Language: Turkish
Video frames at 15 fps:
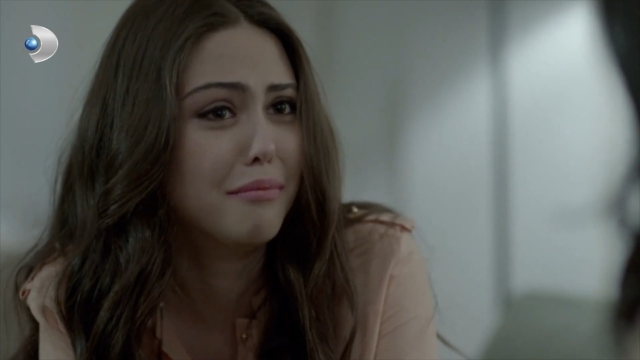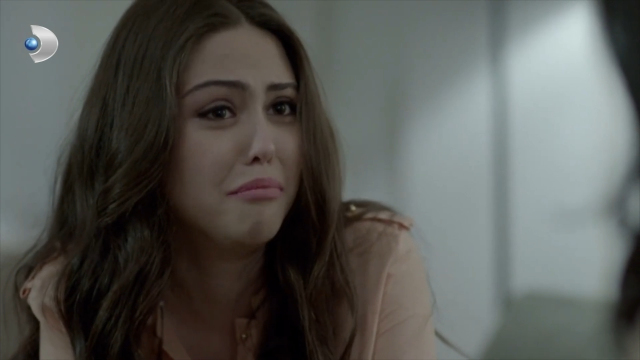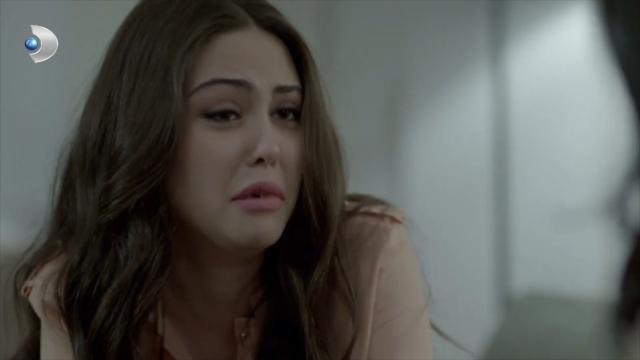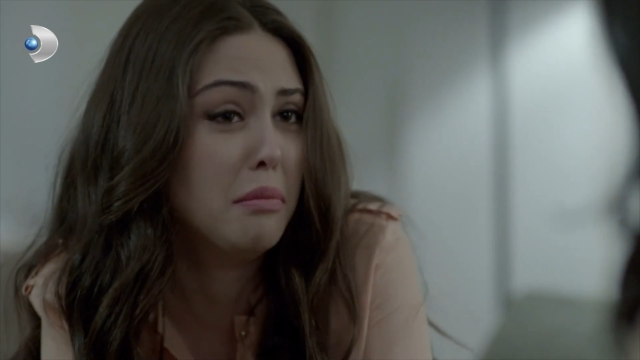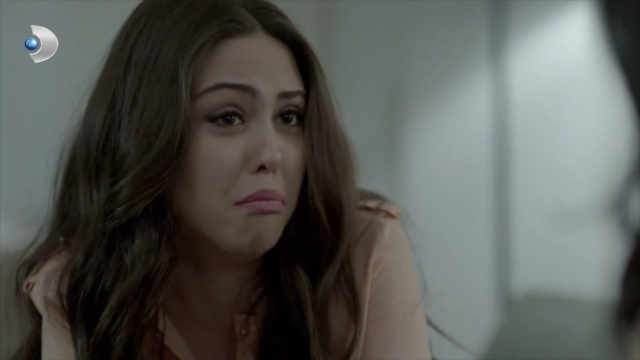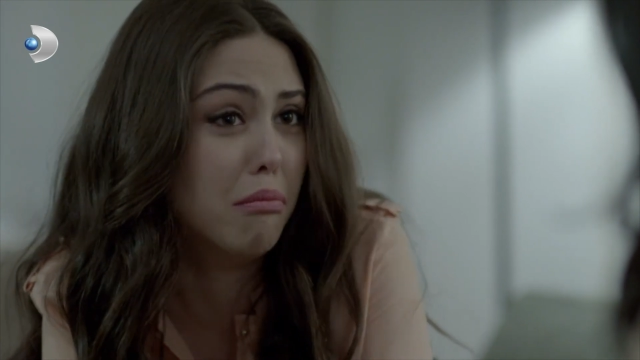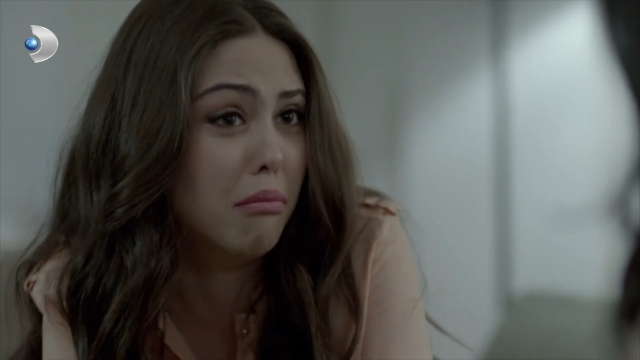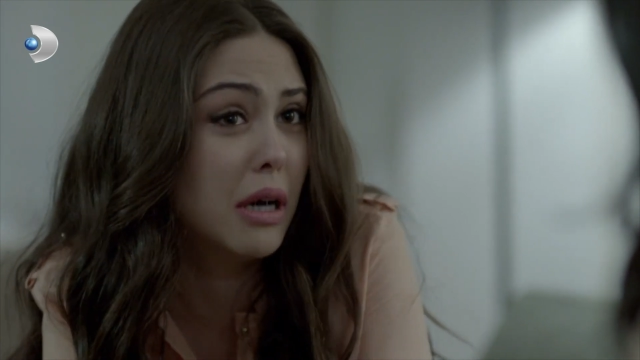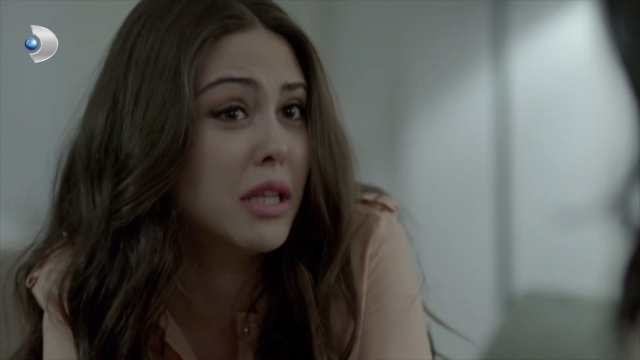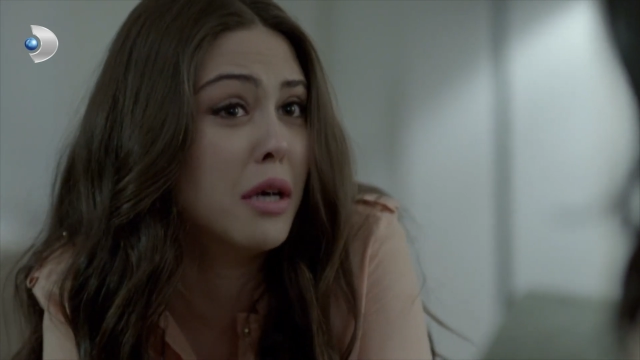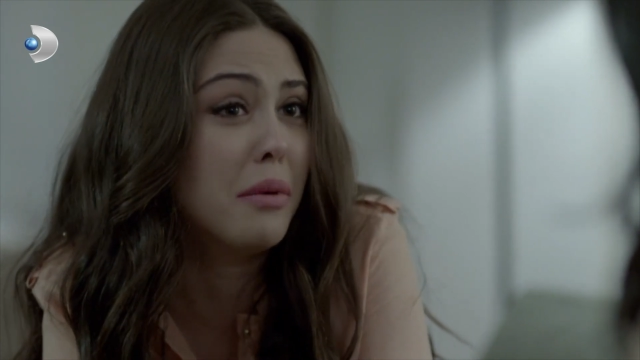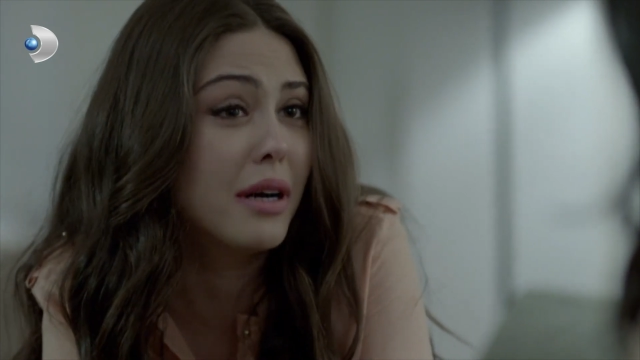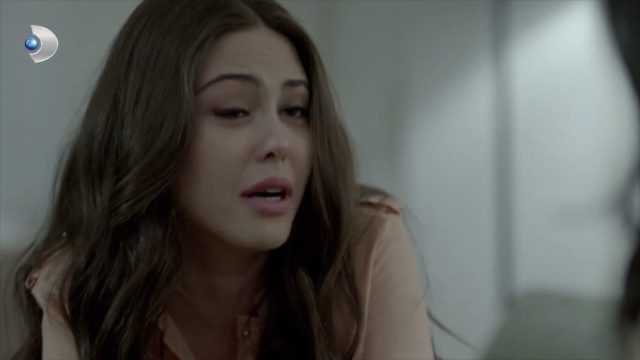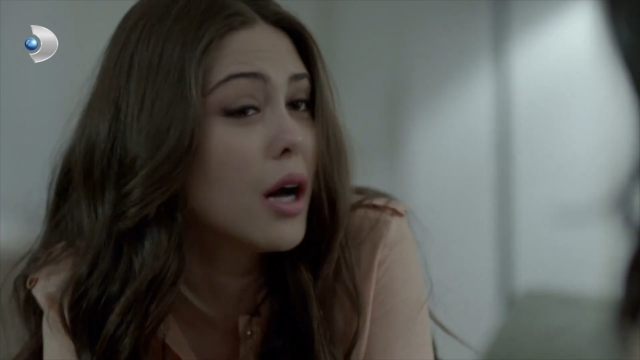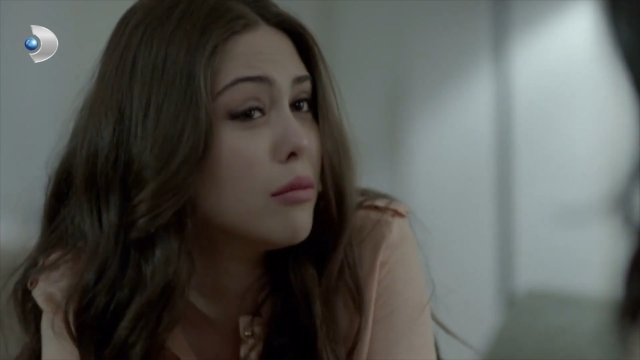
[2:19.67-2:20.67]
Bir bana
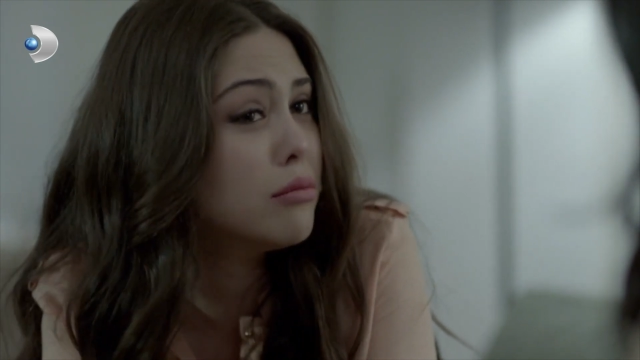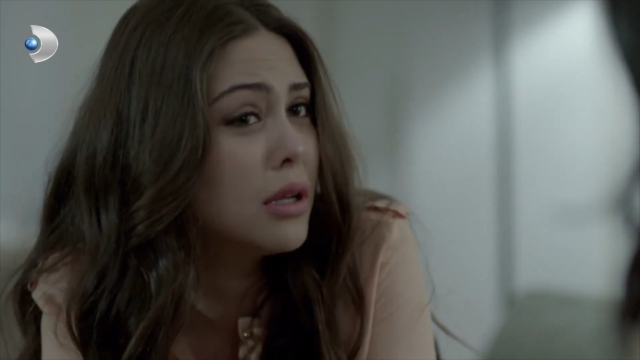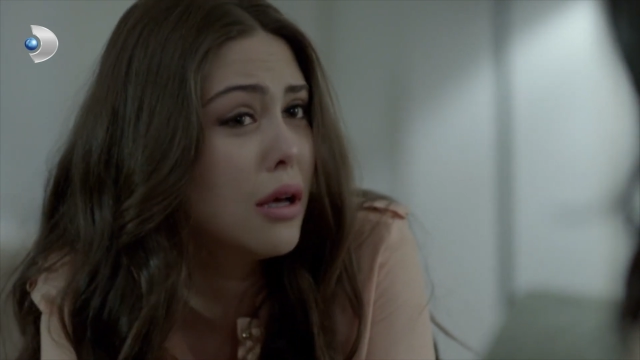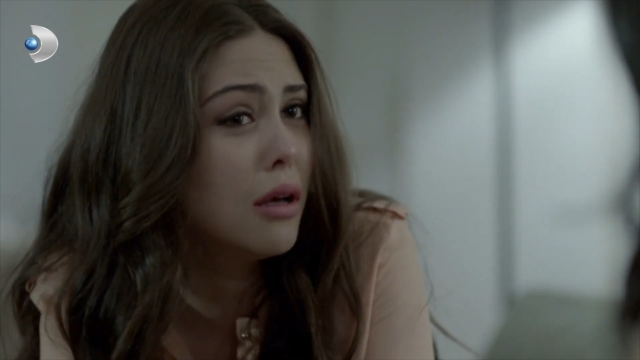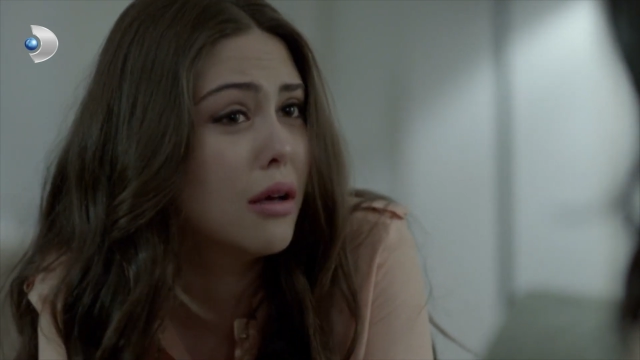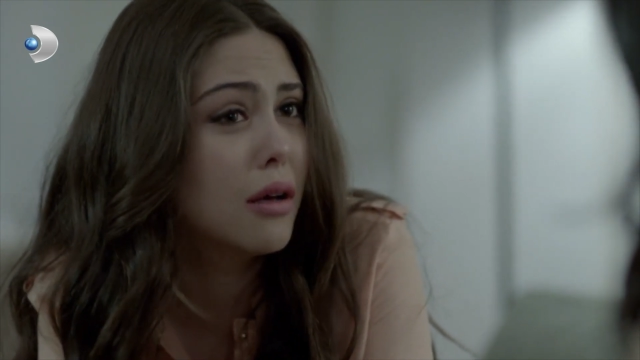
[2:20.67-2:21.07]
bak abla.